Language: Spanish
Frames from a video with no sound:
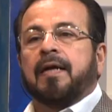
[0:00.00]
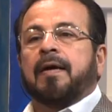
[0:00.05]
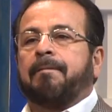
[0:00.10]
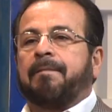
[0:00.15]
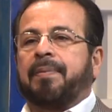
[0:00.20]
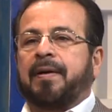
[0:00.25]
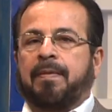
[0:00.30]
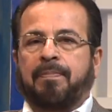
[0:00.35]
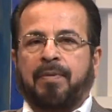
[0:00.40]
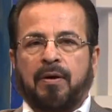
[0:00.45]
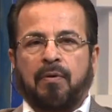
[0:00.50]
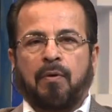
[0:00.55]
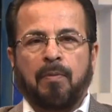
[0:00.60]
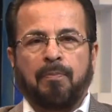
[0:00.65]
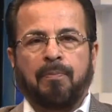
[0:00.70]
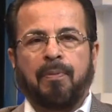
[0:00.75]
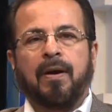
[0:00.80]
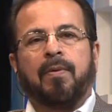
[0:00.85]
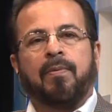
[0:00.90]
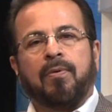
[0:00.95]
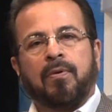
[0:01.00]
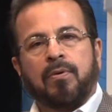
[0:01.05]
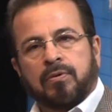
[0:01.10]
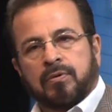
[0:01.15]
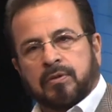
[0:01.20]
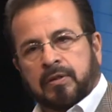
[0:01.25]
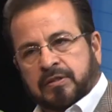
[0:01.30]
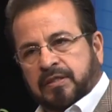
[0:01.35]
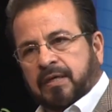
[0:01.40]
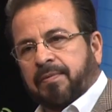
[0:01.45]
Preparó al pueblo,
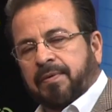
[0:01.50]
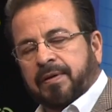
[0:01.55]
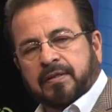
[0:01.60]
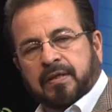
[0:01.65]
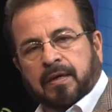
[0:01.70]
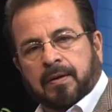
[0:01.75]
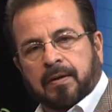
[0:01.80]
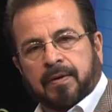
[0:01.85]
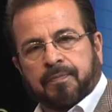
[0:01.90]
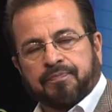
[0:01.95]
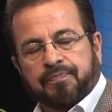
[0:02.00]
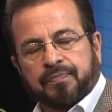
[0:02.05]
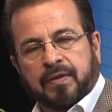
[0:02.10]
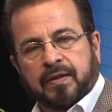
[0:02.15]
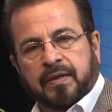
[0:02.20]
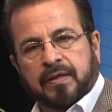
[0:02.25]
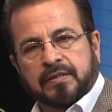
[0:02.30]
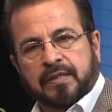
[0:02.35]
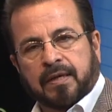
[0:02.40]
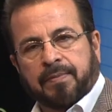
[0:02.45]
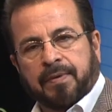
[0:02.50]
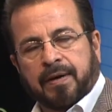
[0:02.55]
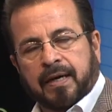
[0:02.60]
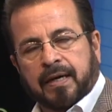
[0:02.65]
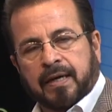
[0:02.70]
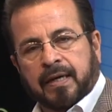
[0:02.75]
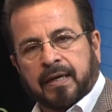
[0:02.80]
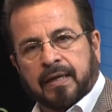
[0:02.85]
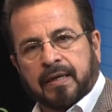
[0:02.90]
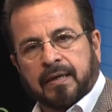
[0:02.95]
estaba,
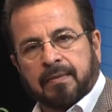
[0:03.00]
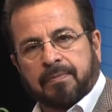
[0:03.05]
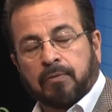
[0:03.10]
el